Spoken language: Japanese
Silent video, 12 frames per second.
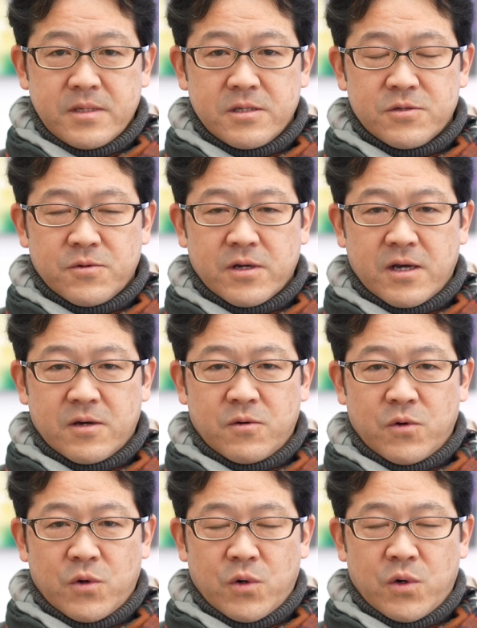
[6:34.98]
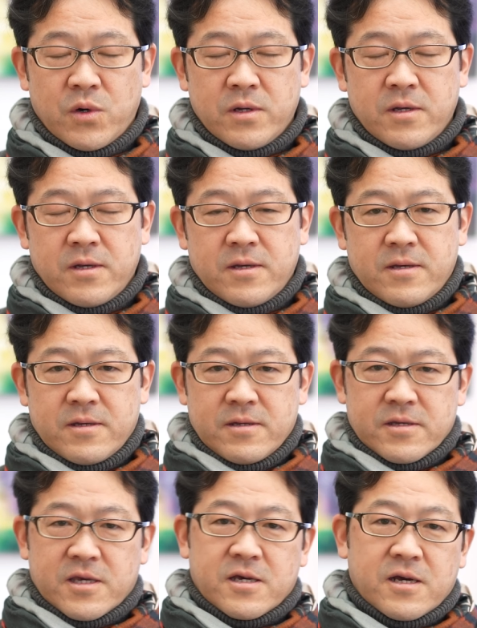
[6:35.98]
それがこ
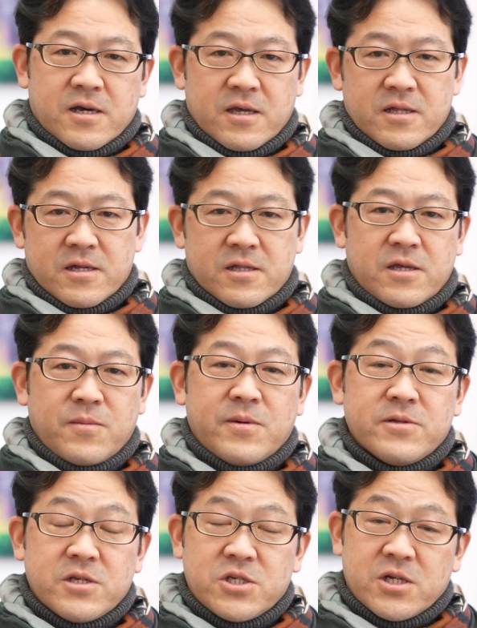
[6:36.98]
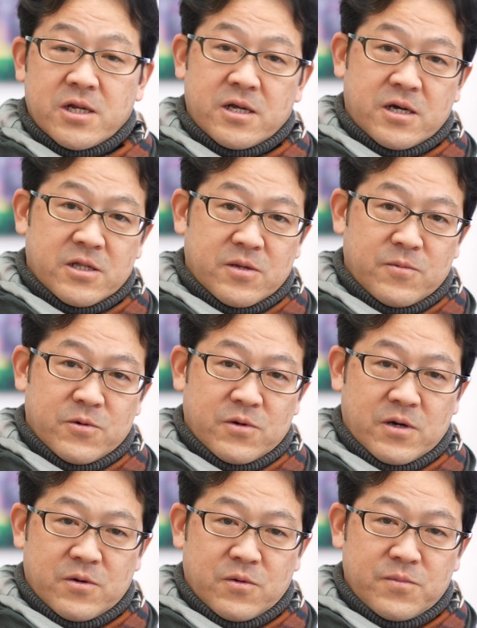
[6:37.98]
うきっかけになって今まで知らなかったもの
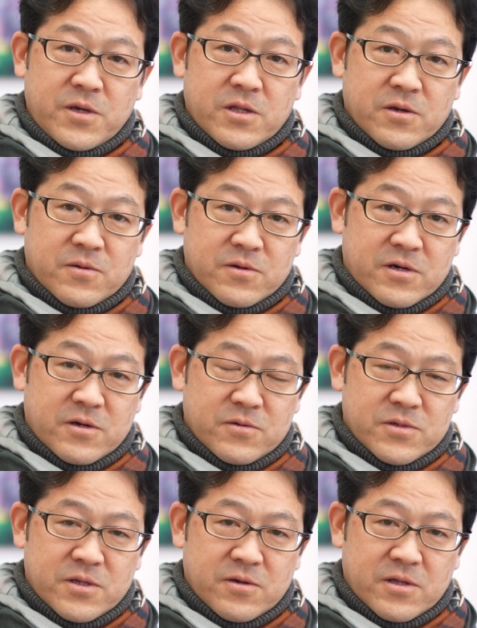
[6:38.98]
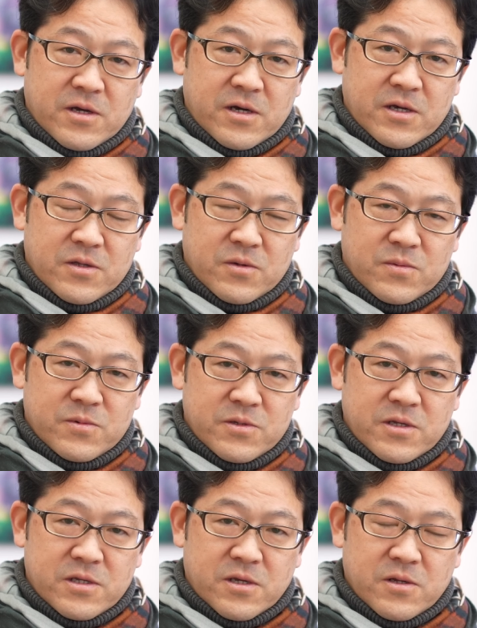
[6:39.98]
がこう見えてくる可能性は高いと思う
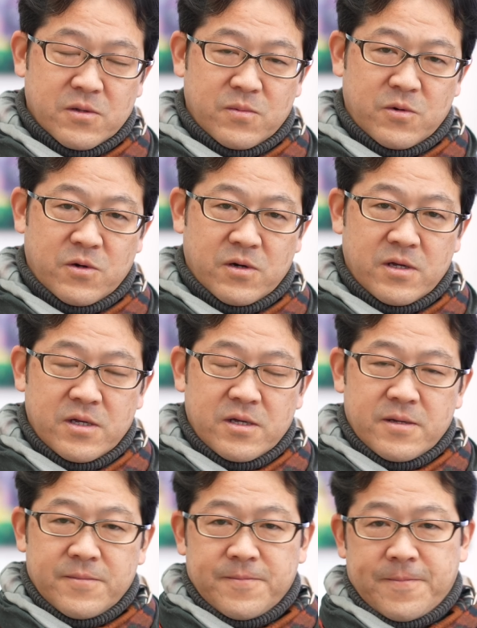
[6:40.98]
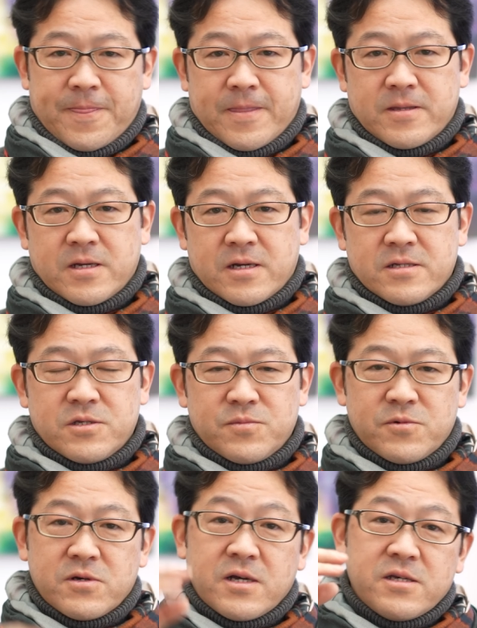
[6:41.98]
んですけれどもじゃあ自
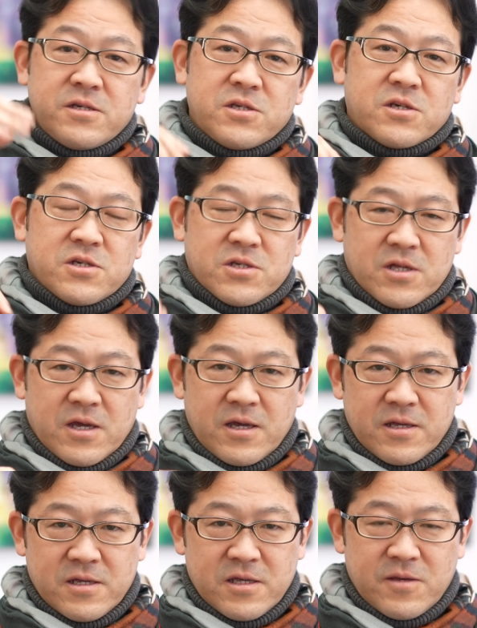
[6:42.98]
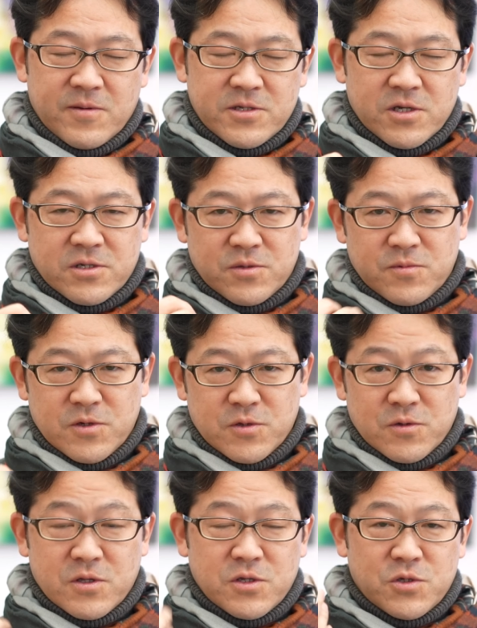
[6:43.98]
分が意識して今じゃあ自分に
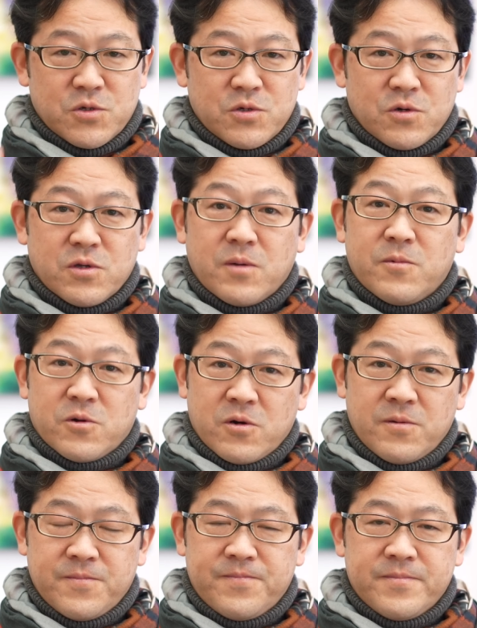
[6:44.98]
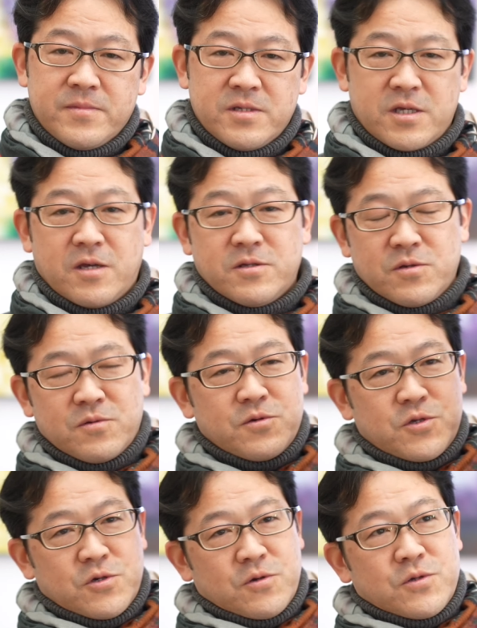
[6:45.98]
とって重要なもの全宇
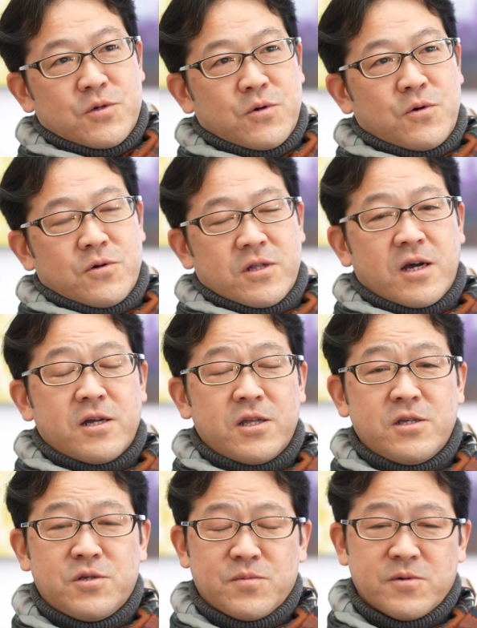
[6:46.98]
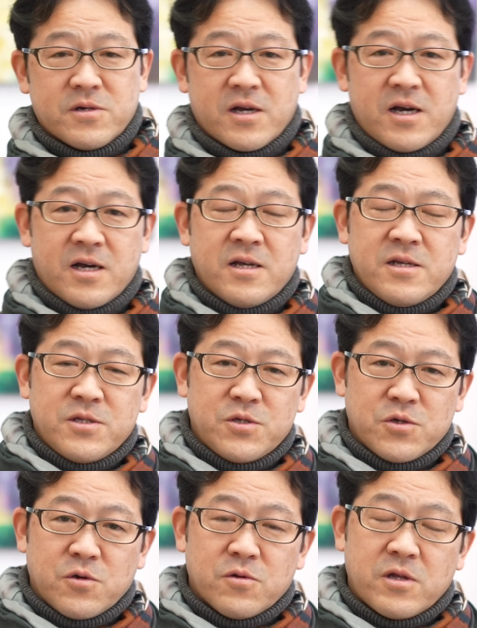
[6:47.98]
宙の情報の中で自分が
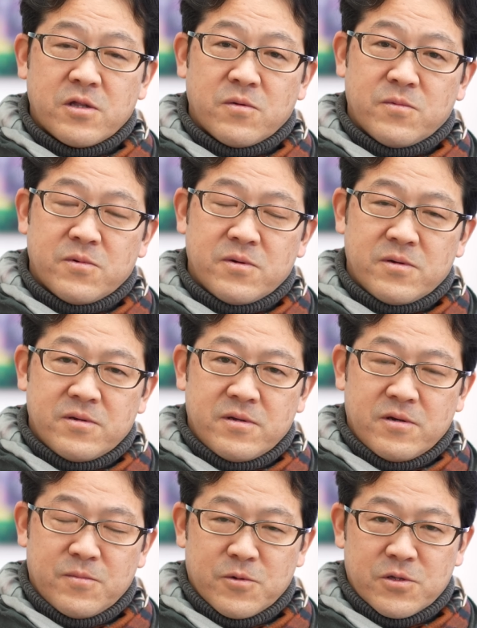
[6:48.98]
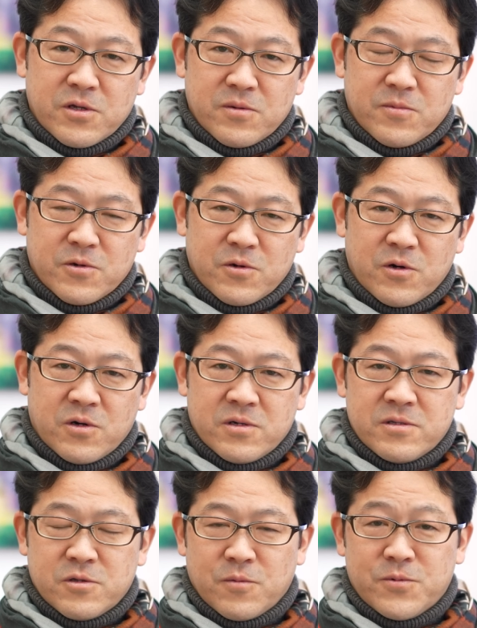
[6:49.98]
重要だと思ってるもの
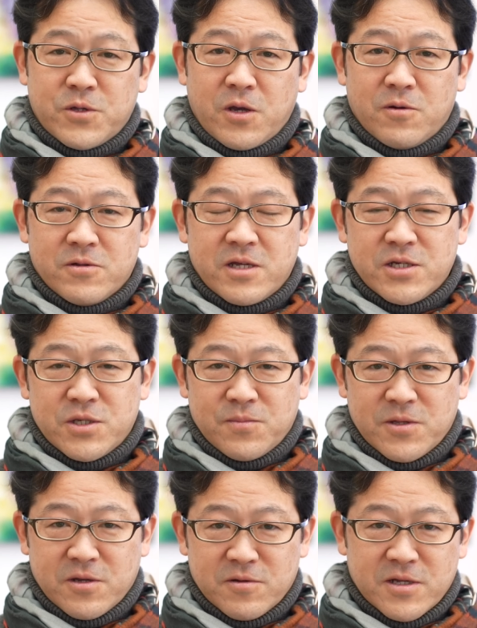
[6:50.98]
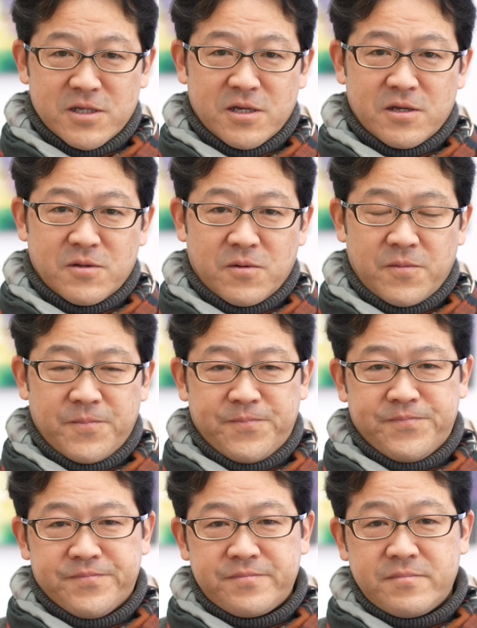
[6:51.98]
をトップ10を出してみてくださいと
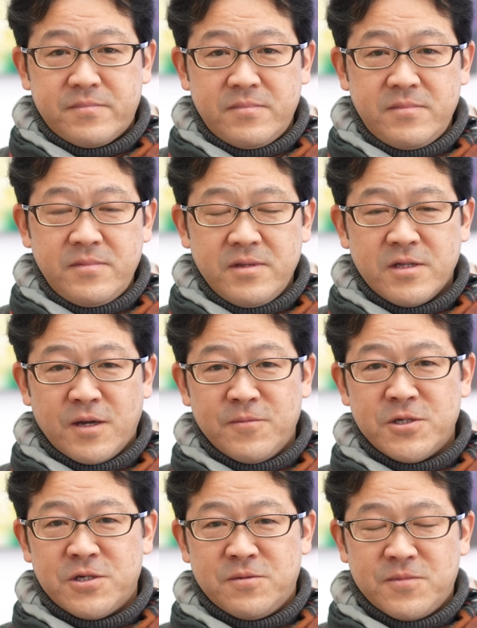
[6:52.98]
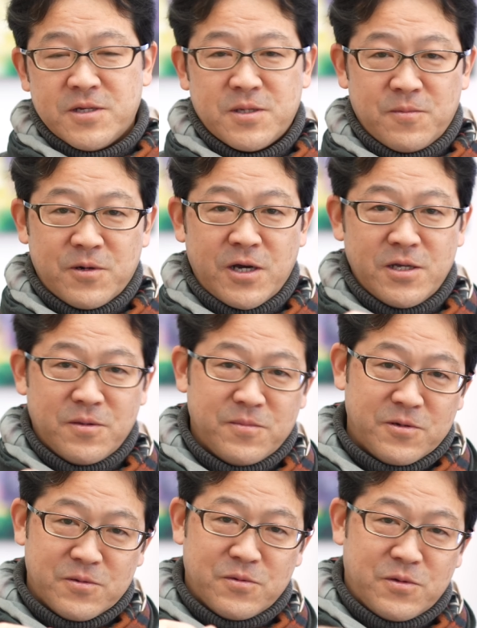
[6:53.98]
試しに皆さんも書いて
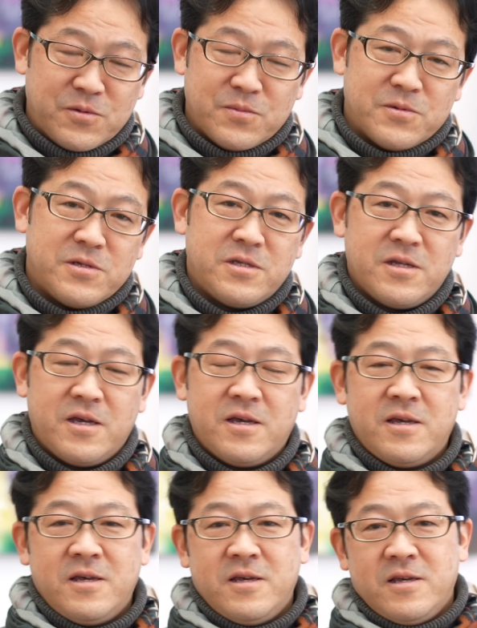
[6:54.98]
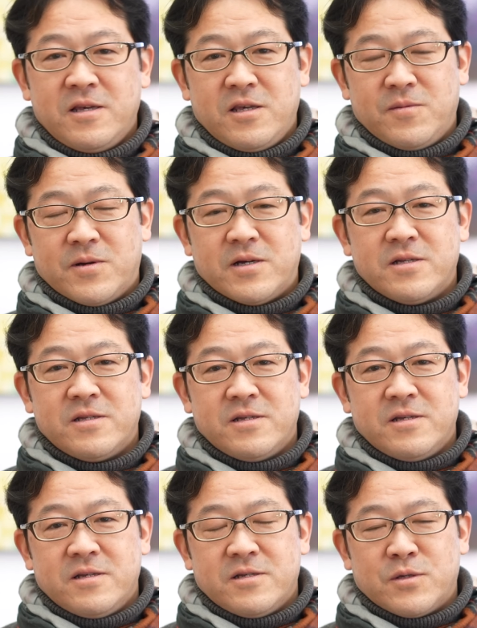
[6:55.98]
みるといいと思うんですね。今
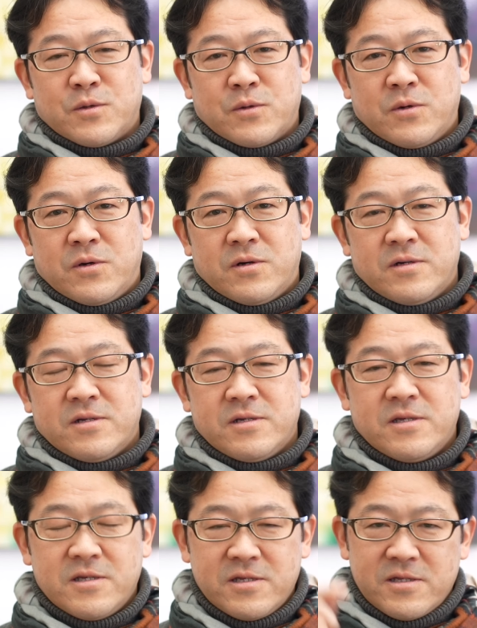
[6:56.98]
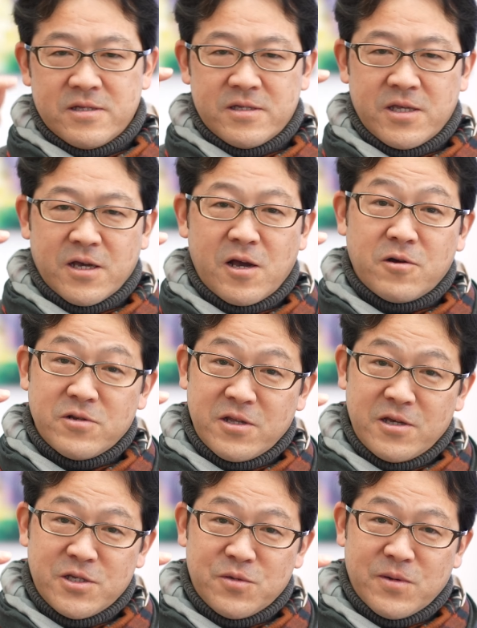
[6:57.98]
その正確に
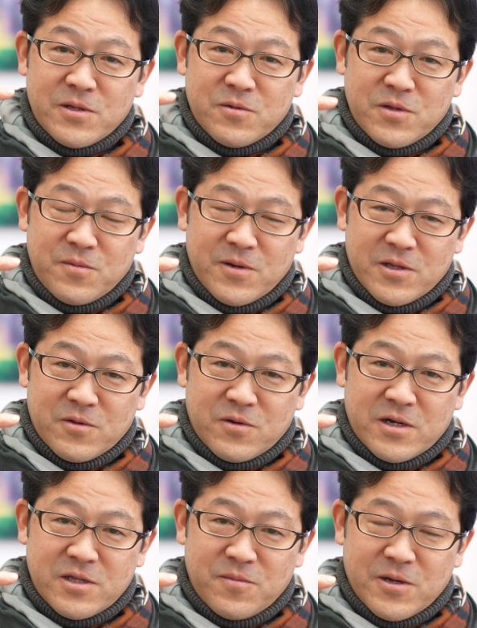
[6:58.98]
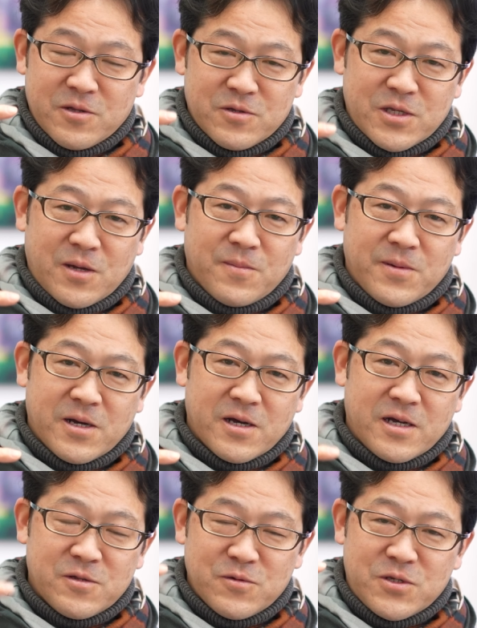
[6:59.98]
ね1番と2番とか2番と3番
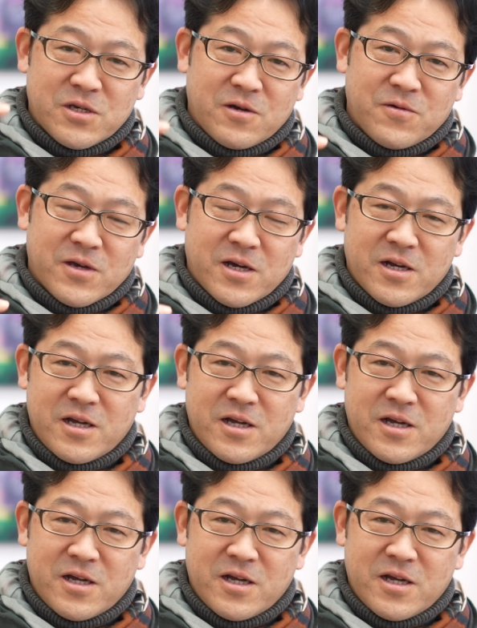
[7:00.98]
がどっちが上か